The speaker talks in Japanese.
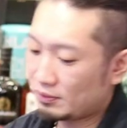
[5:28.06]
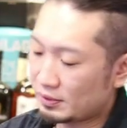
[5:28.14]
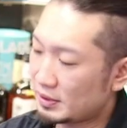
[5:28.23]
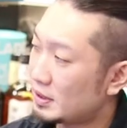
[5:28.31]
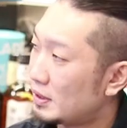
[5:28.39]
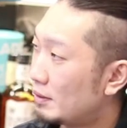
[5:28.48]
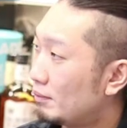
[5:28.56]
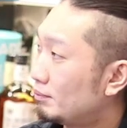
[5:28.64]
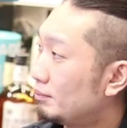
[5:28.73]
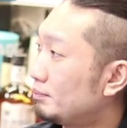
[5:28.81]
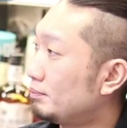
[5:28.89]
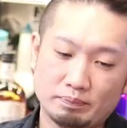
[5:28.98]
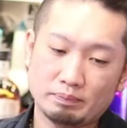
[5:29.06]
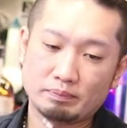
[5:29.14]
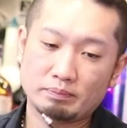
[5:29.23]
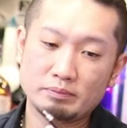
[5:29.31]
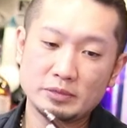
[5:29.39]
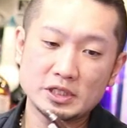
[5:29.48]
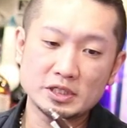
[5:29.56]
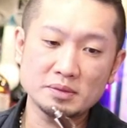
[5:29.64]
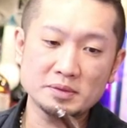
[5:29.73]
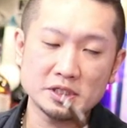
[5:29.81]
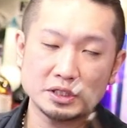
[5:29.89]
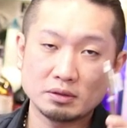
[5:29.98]
これね三
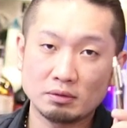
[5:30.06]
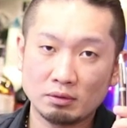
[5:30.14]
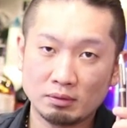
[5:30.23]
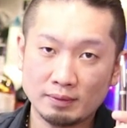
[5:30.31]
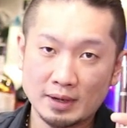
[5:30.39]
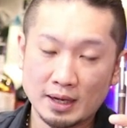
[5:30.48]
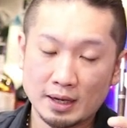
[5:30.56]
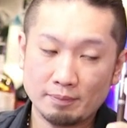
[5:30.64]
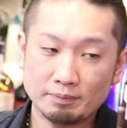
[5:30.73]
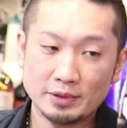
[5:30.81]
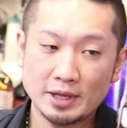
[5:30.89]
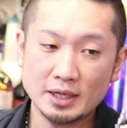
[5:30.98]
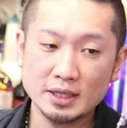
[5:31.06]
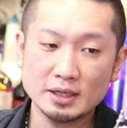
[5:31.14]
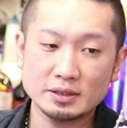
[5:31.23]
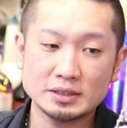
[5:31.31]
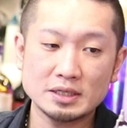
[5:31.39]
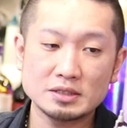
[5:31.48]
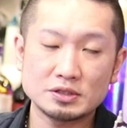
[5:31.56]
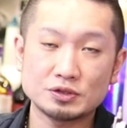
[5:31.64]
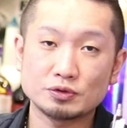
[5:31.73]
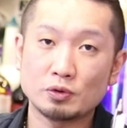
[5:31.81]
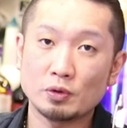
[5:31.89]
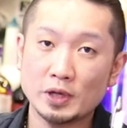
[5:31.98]
菱の方はななひゃくさん
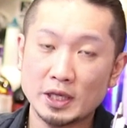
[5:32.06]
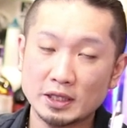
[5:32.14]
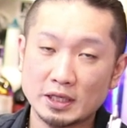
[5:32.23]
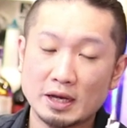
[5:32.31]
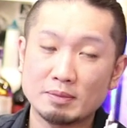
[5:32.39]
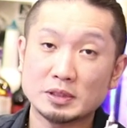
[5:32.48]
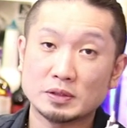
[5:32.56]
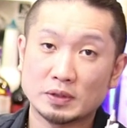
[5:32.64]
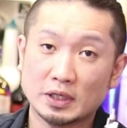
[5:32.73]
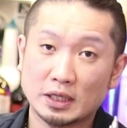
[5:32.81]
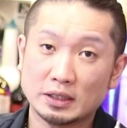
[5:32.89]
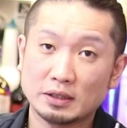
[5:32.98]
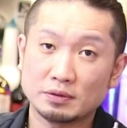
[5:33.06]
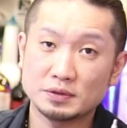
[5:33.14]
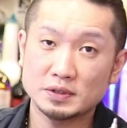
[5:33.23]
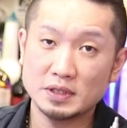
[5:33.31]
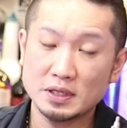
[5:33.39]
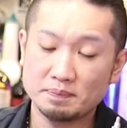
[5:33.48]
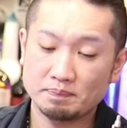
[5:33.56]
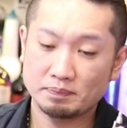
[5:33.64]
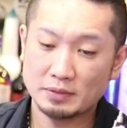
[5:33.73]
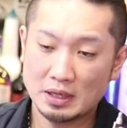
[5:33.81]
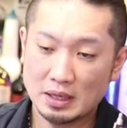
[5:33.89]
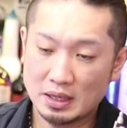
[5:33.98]
じゅうごえんで Amazon で買ってるんですね。
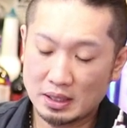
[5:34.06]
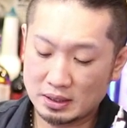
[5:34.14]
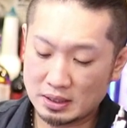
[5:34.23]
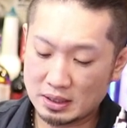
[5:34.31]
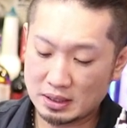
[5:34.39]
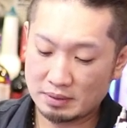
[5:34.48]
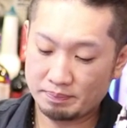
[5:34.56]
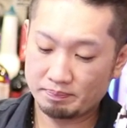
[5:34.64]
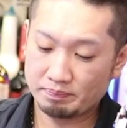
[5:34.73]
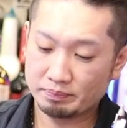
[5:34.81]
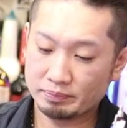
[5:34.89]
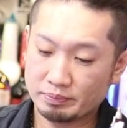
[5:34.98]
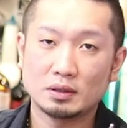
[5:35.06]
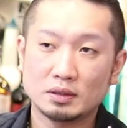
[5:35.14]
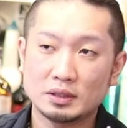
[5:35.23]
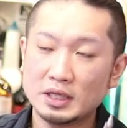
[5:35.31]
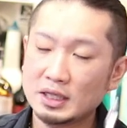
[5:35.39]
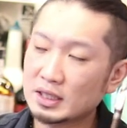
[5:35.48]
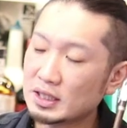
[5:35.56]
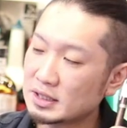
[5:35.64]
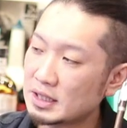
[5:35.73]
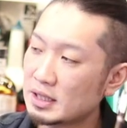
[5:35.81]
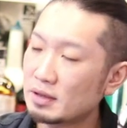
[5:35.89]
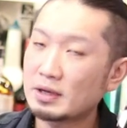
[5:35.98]
で定価
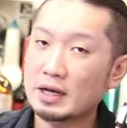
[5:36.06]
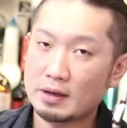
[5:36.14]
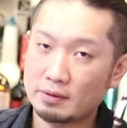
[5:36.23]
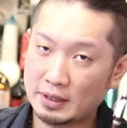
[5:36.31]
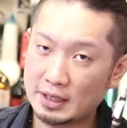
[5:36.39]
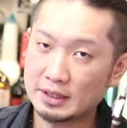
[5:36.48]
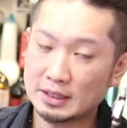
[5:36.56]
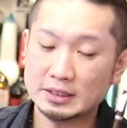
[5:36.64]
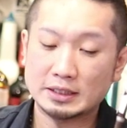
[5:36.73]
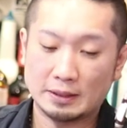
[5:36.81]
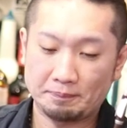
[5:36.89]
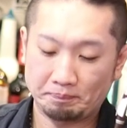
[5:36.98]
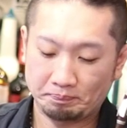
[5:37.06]
せんえんぐらいなのかな確か。